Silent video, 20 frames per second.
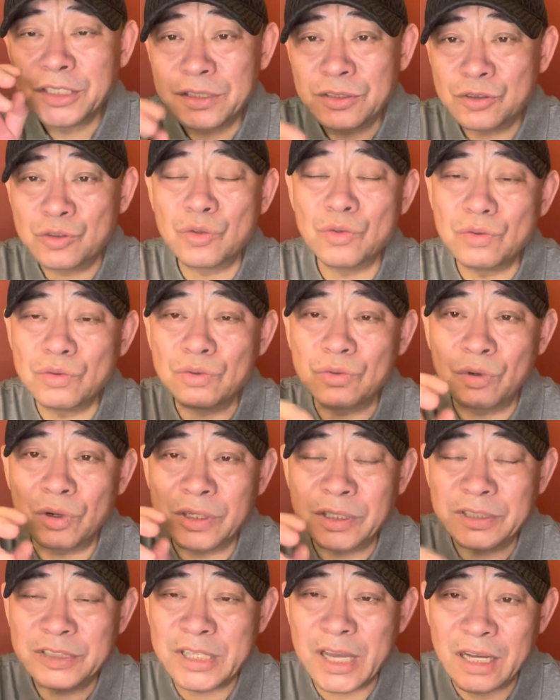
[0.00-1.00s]
中国
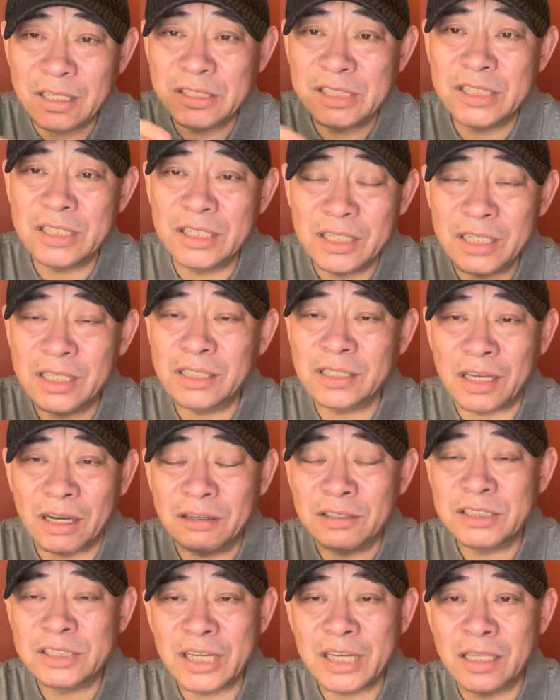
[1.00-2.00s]
江青领
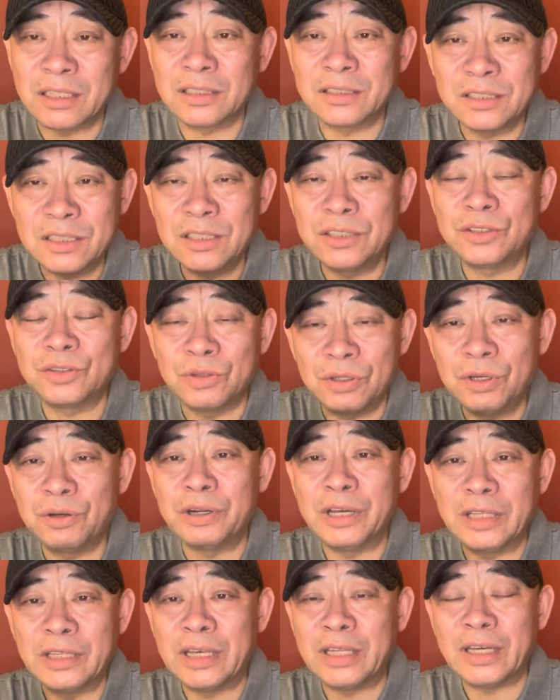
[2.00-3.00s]
导下的一九六
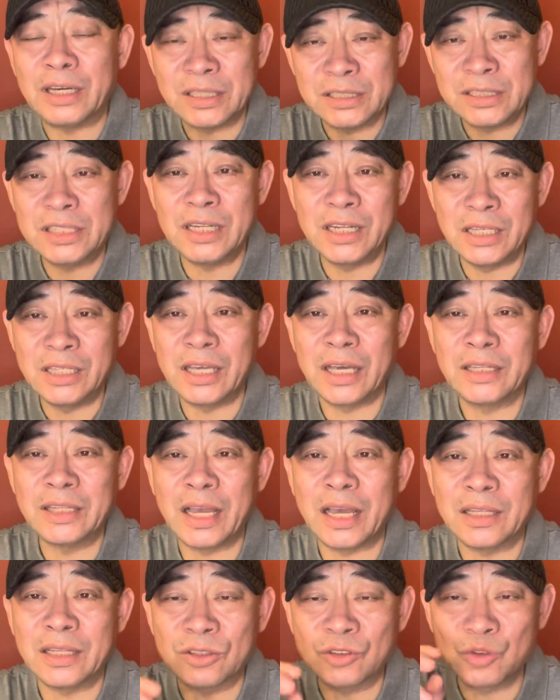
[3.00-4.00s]
零年代和七零年
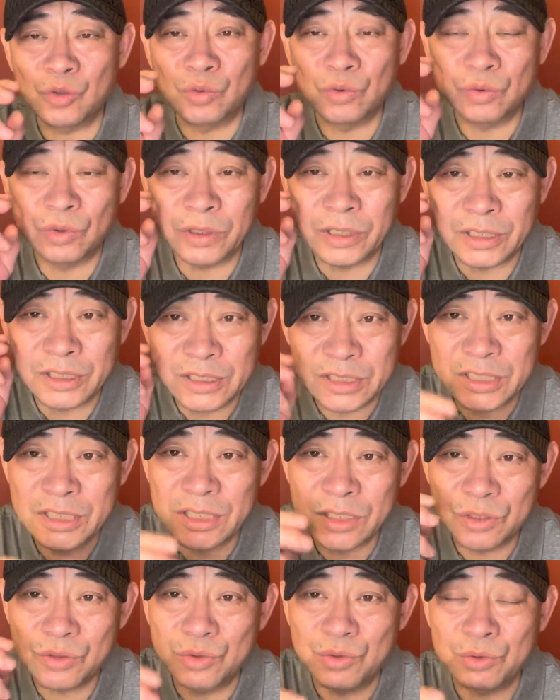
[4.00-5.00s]
代的中国的
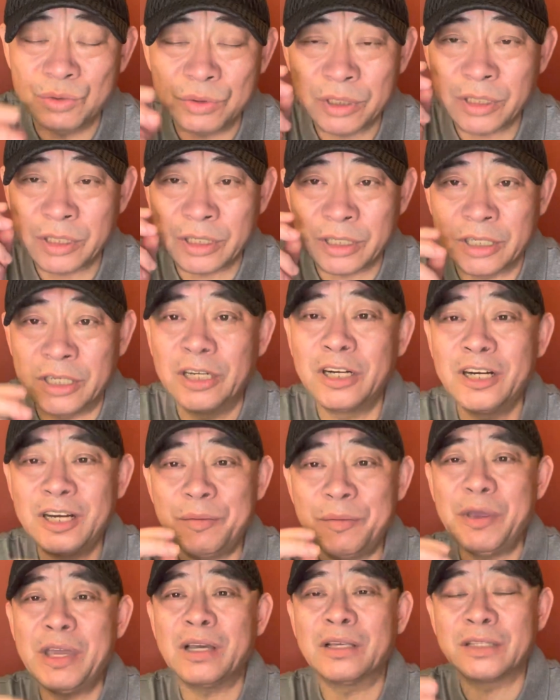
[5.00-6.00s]
京剧革
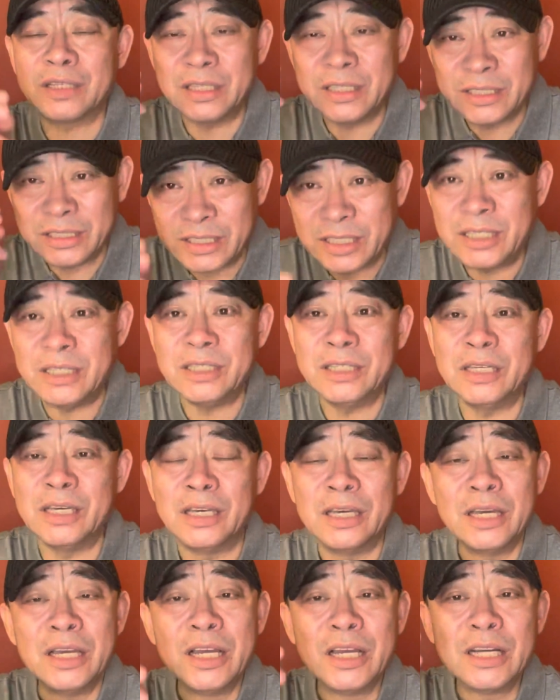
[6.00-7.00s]
命的意
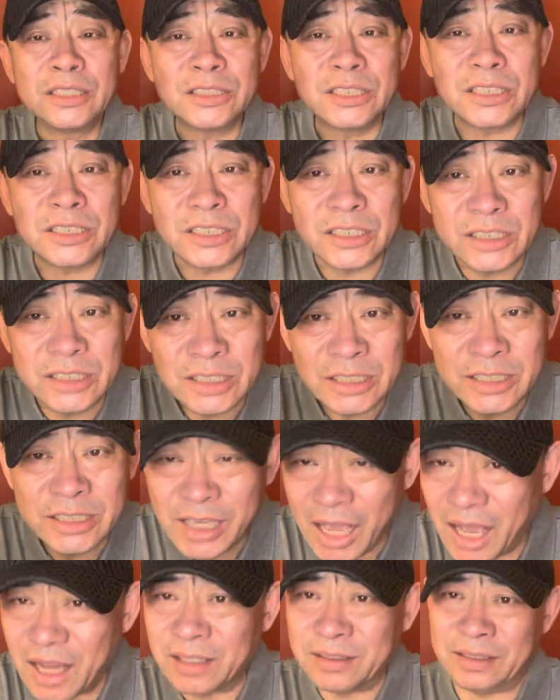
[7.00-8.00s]
义，这是一
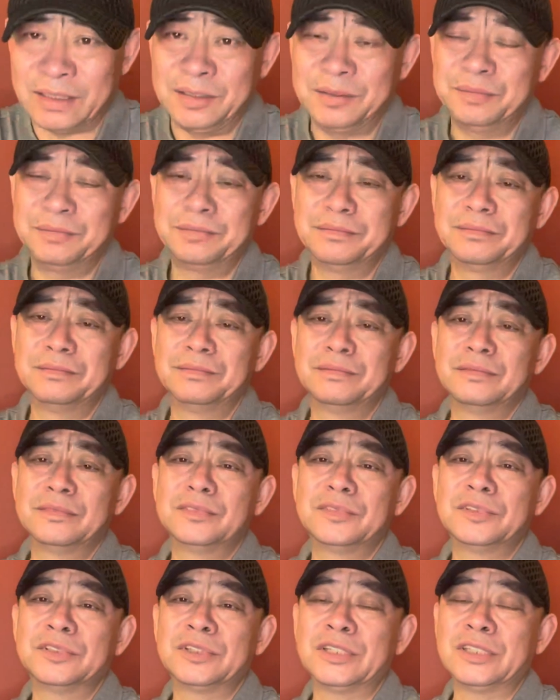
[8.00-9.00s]
样的，
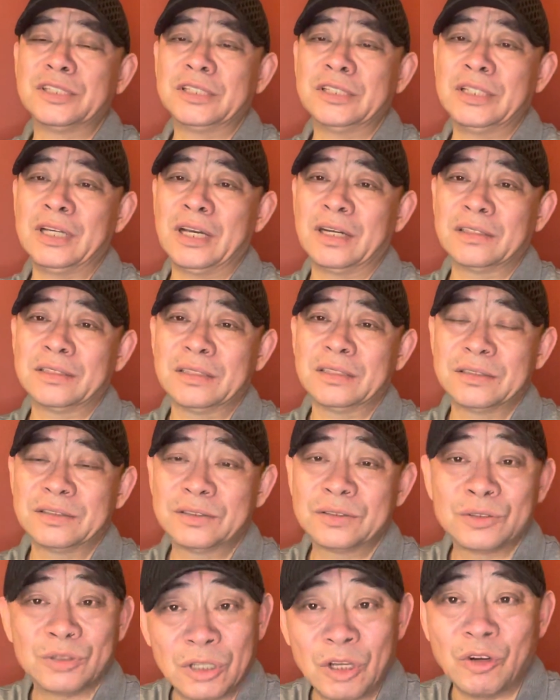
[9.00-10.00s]
这是一样的。
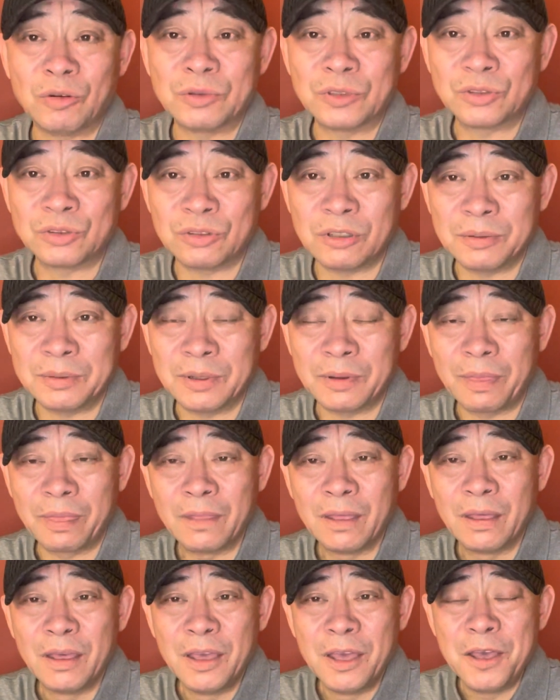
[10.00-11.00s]
昨天我们说嘛，
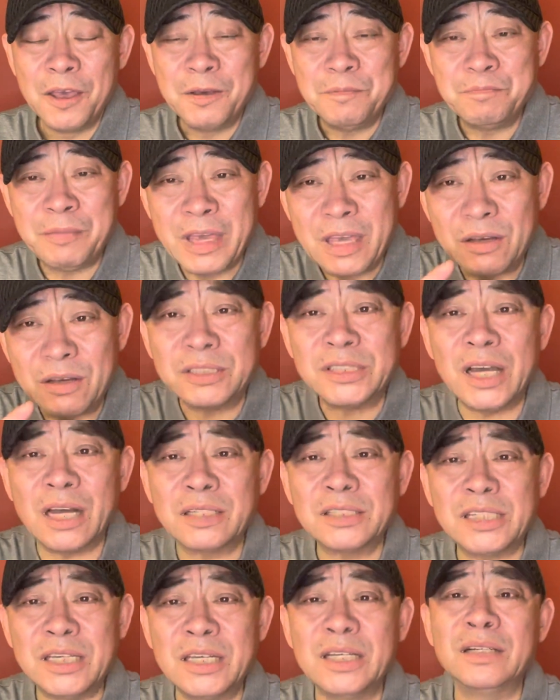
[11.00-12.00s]
没有
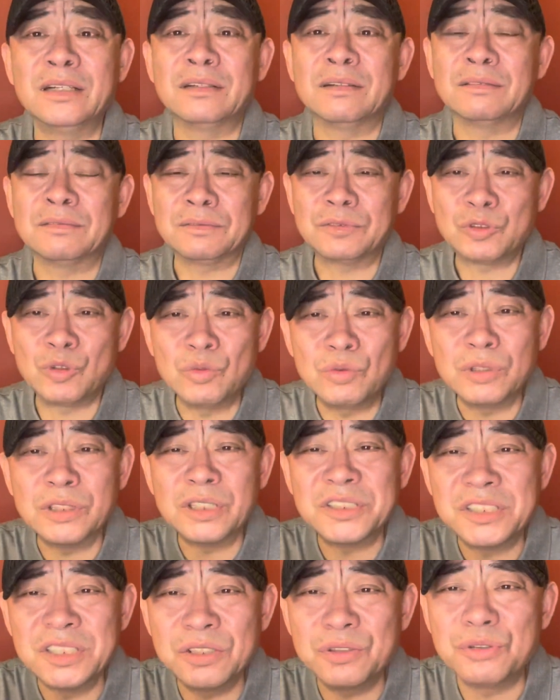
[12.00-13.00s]
江青，中国的
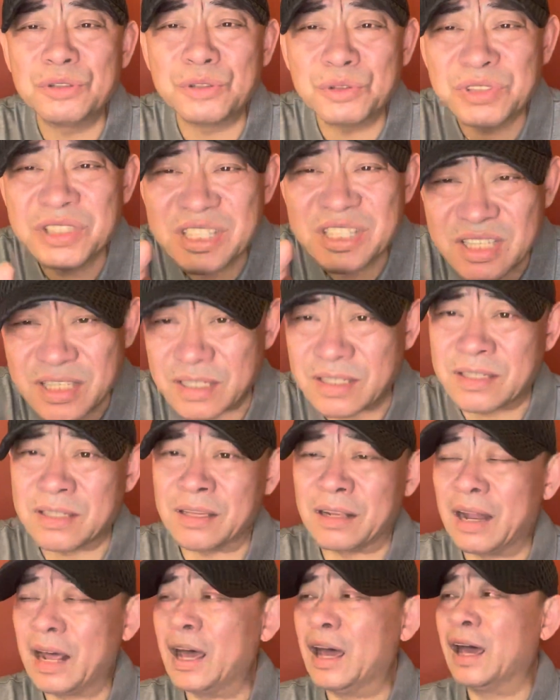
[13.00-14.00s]
京剧就死
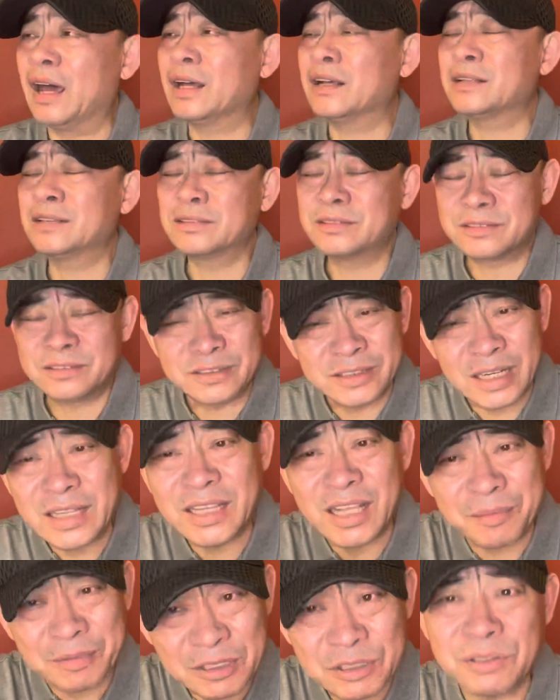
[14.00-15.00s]
了，真
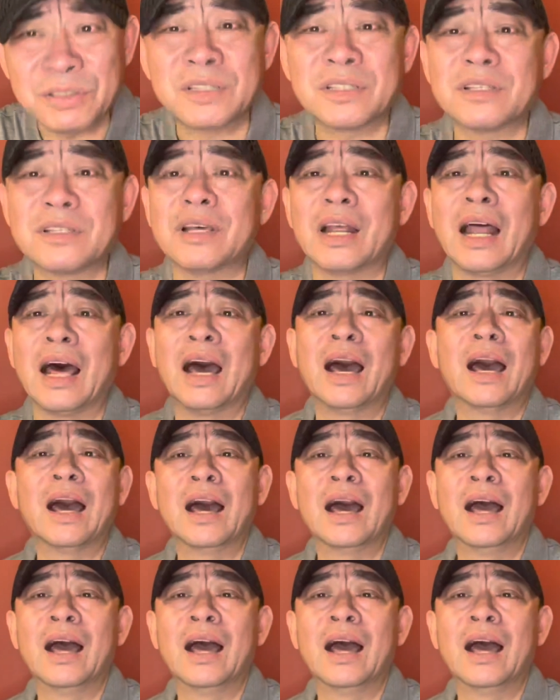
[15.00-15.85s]
他妈就死了